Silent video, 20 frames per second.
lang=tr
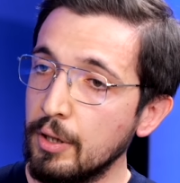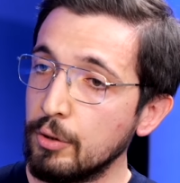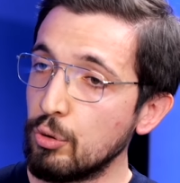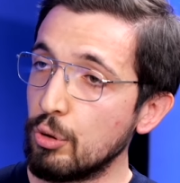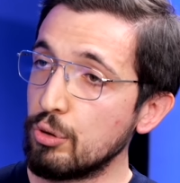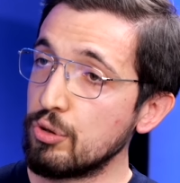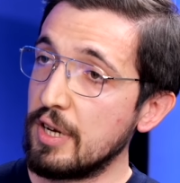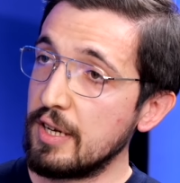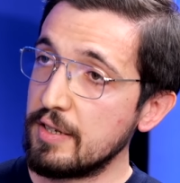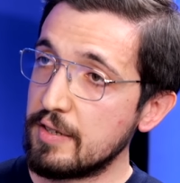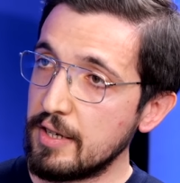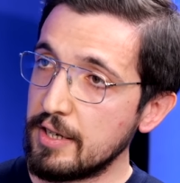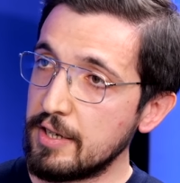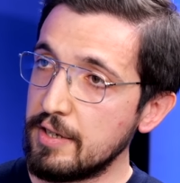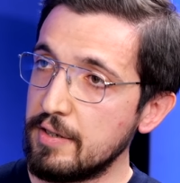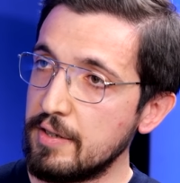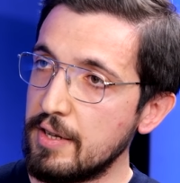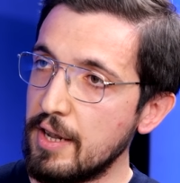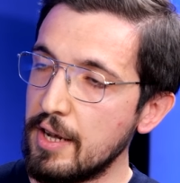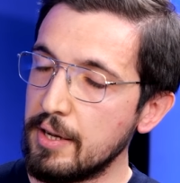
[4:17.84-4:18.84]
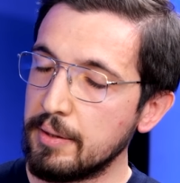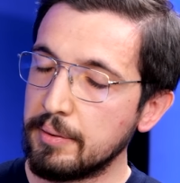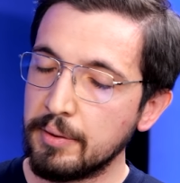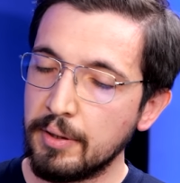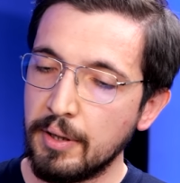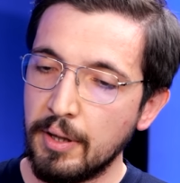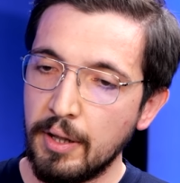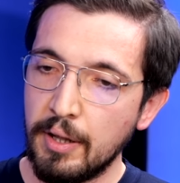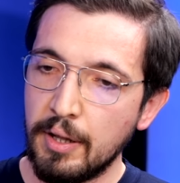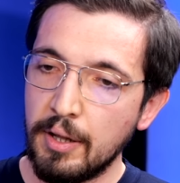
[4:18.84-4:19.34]
98'de
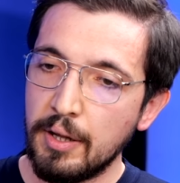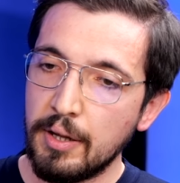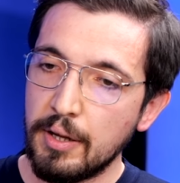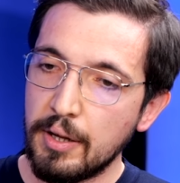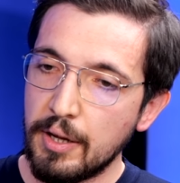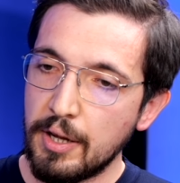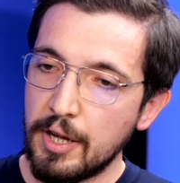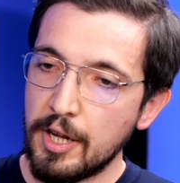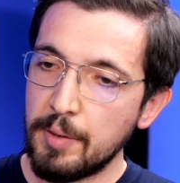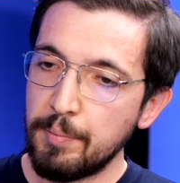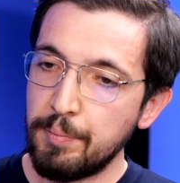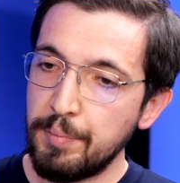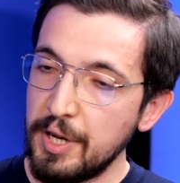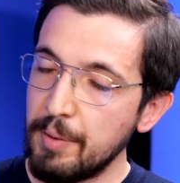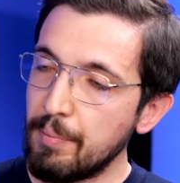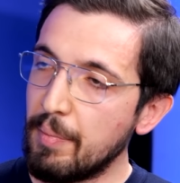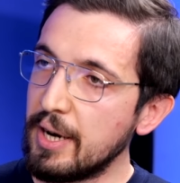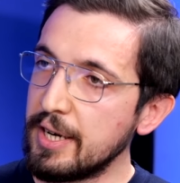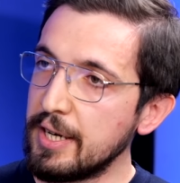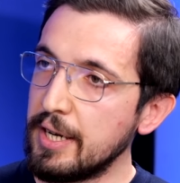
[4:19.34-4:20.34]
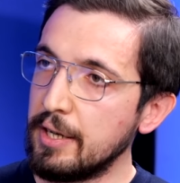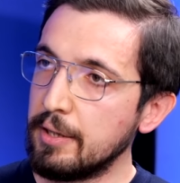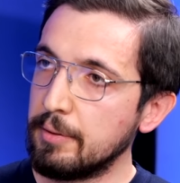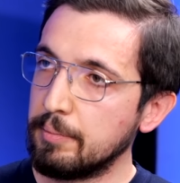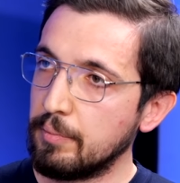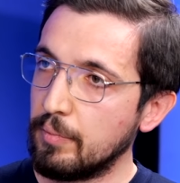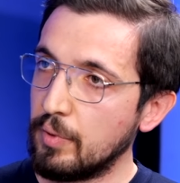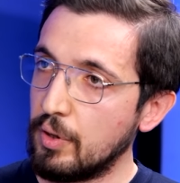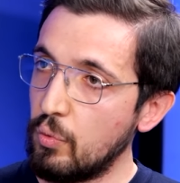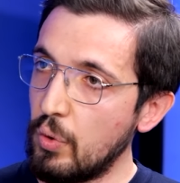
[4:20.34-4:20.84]
e, Be Money
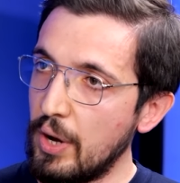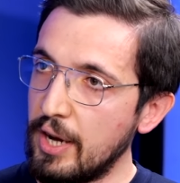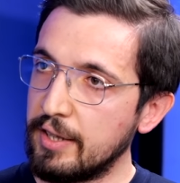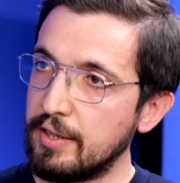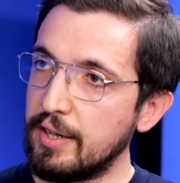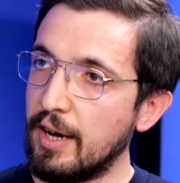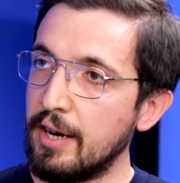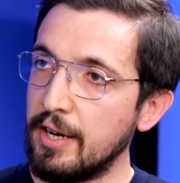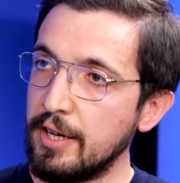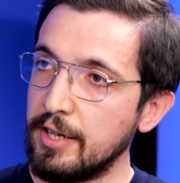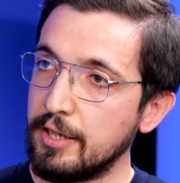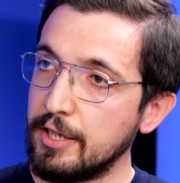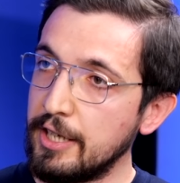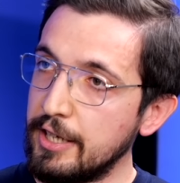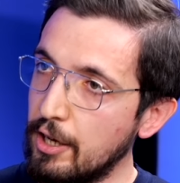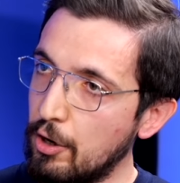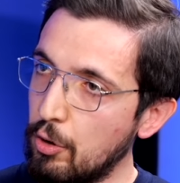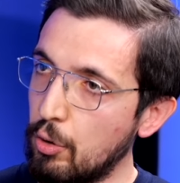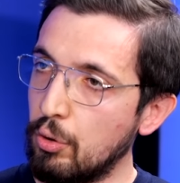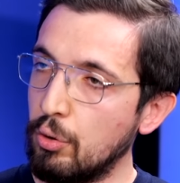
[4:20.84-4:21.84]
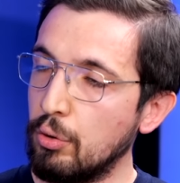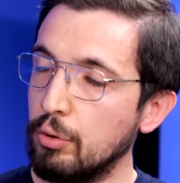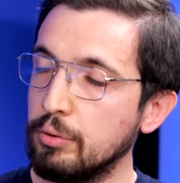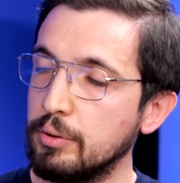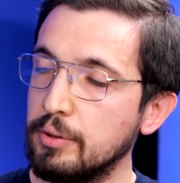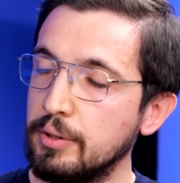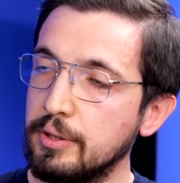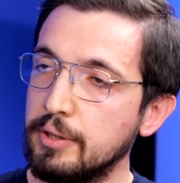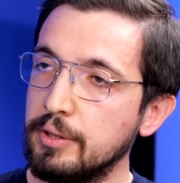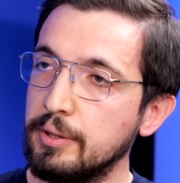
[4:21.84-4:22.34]
Way Die yine o
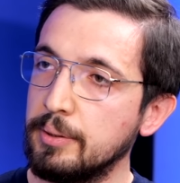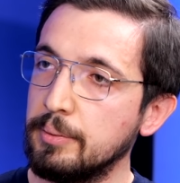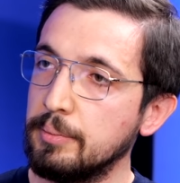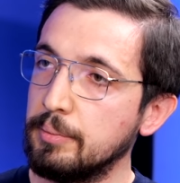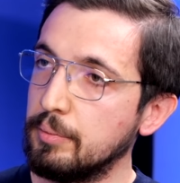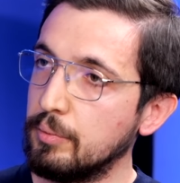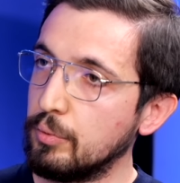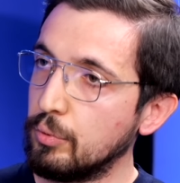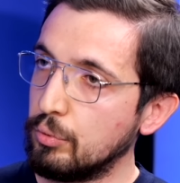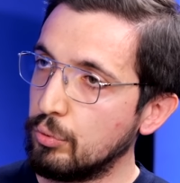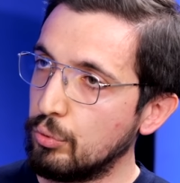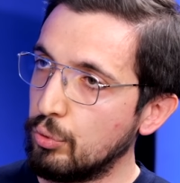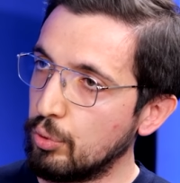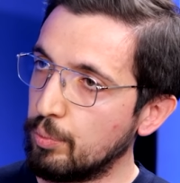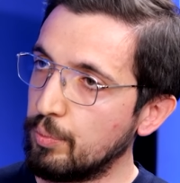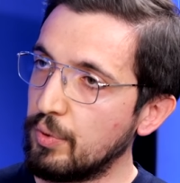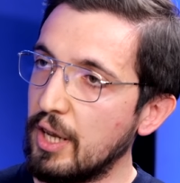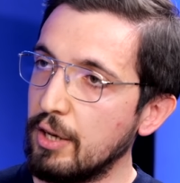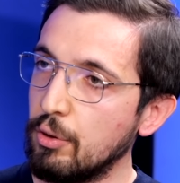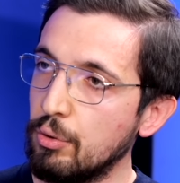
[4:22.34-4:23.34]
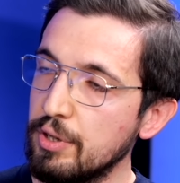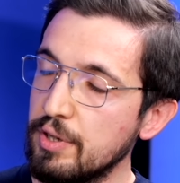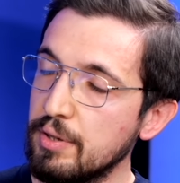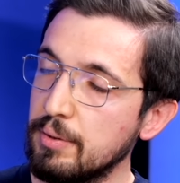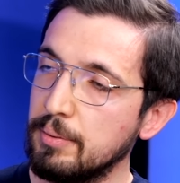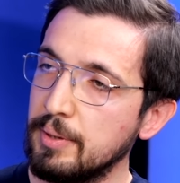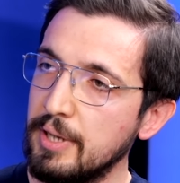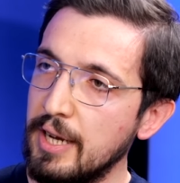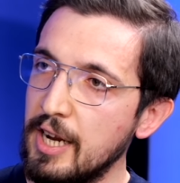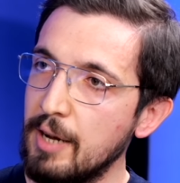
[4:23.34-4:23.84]
e, gruptan o
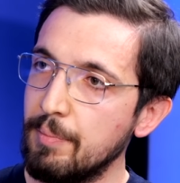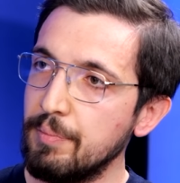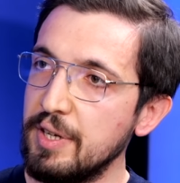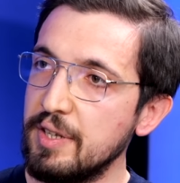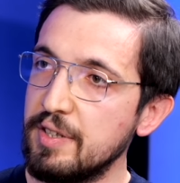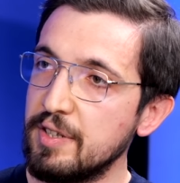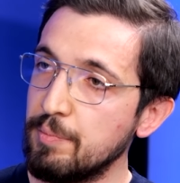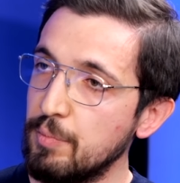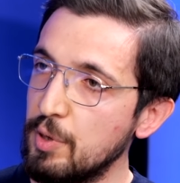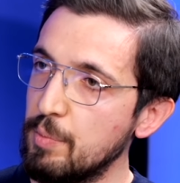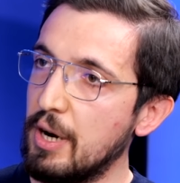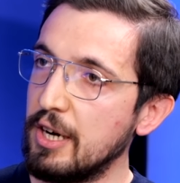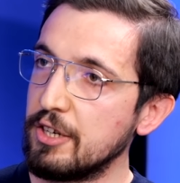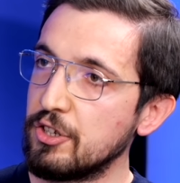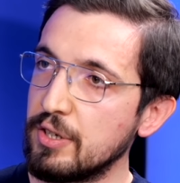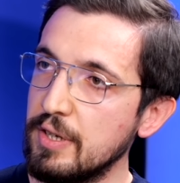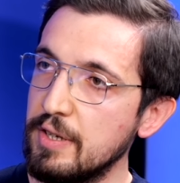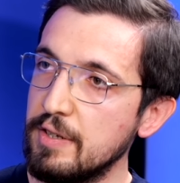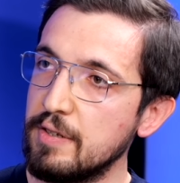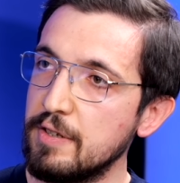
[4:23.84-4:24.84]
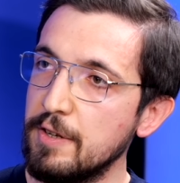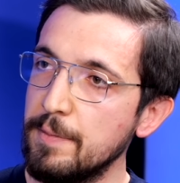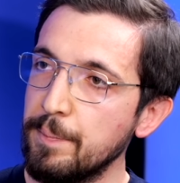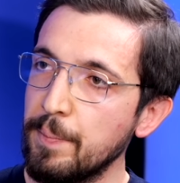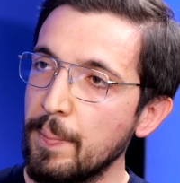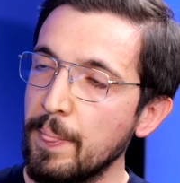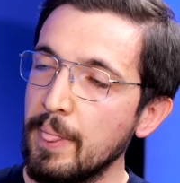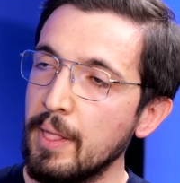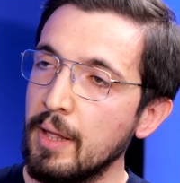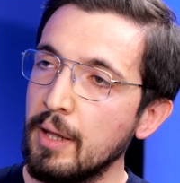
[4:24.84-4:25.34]
gelen bir isim, bir başka isim.
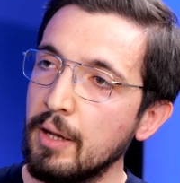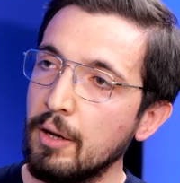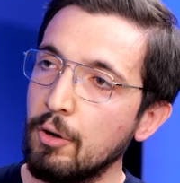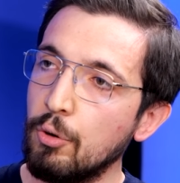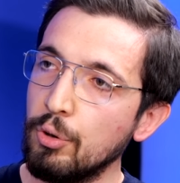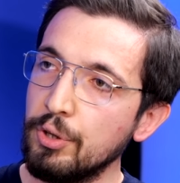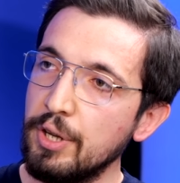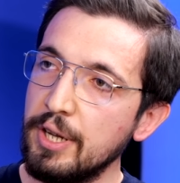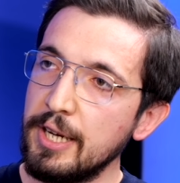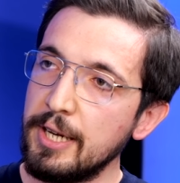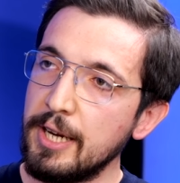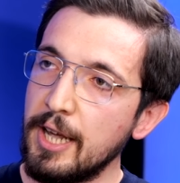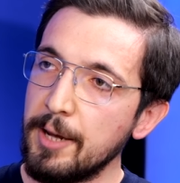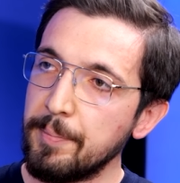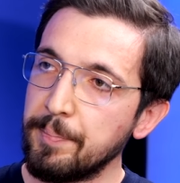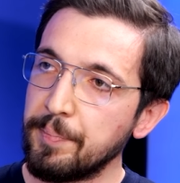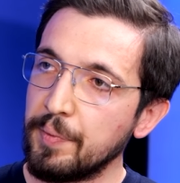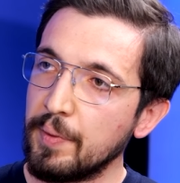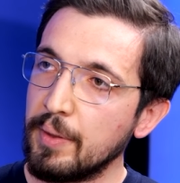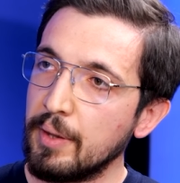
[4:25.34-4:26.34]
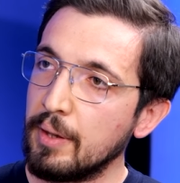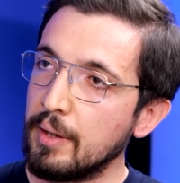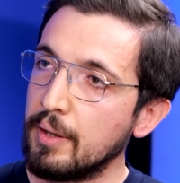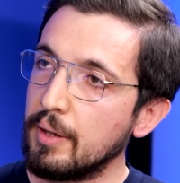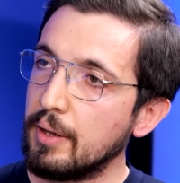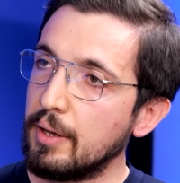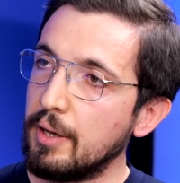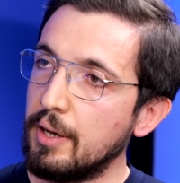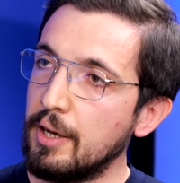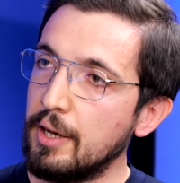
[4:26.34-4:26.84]
O da yine
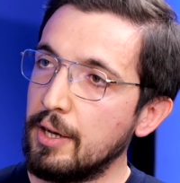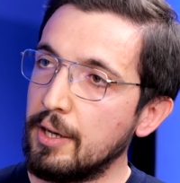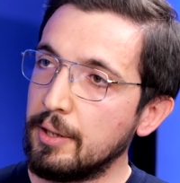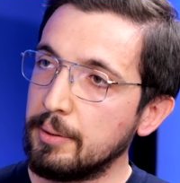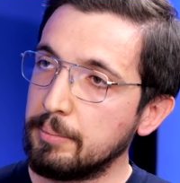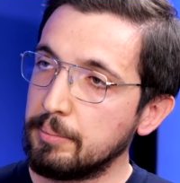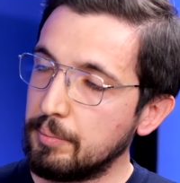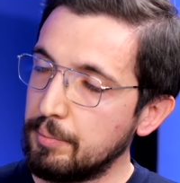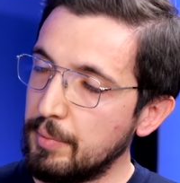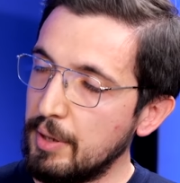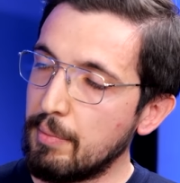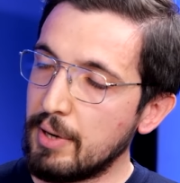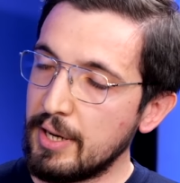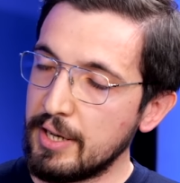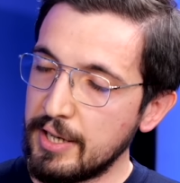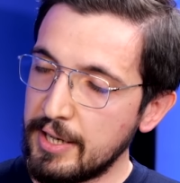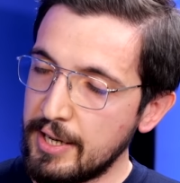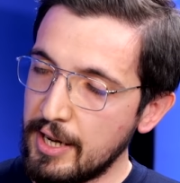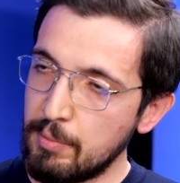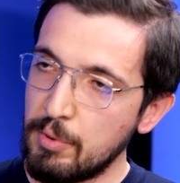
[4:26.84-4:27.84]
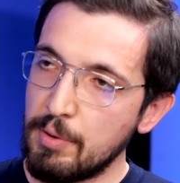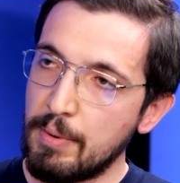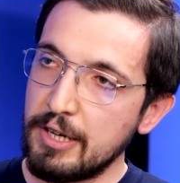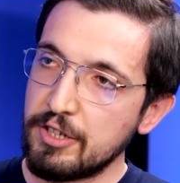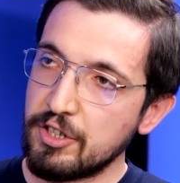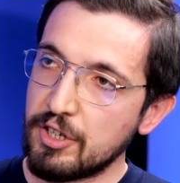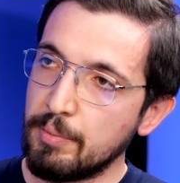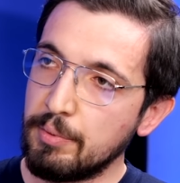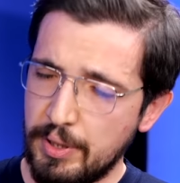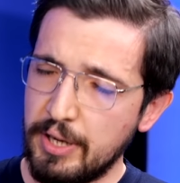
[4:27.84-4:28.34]
e, Be Money diye bir
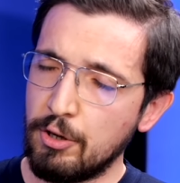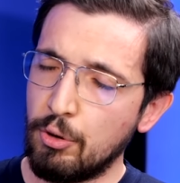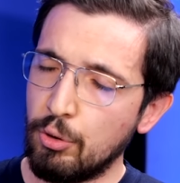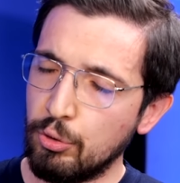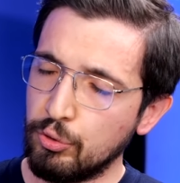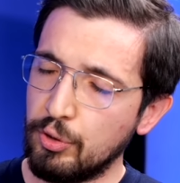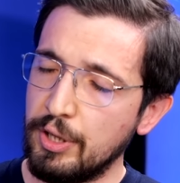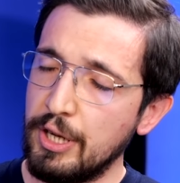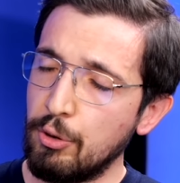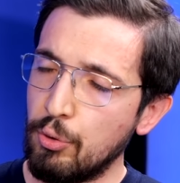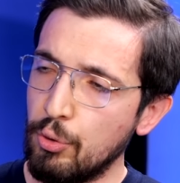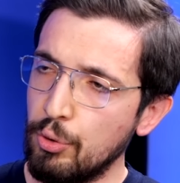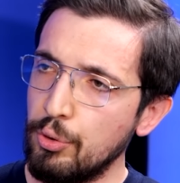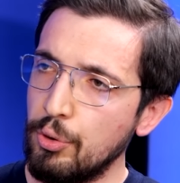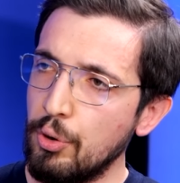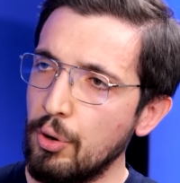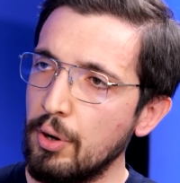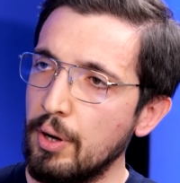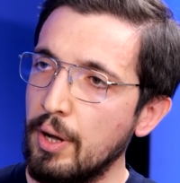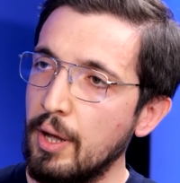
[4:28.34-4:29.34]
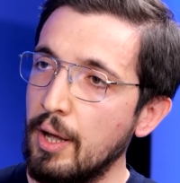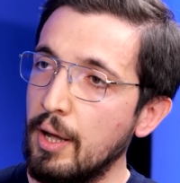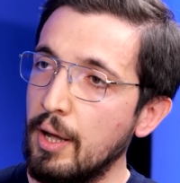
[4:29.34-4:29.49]
başka para ortaya koyuyor.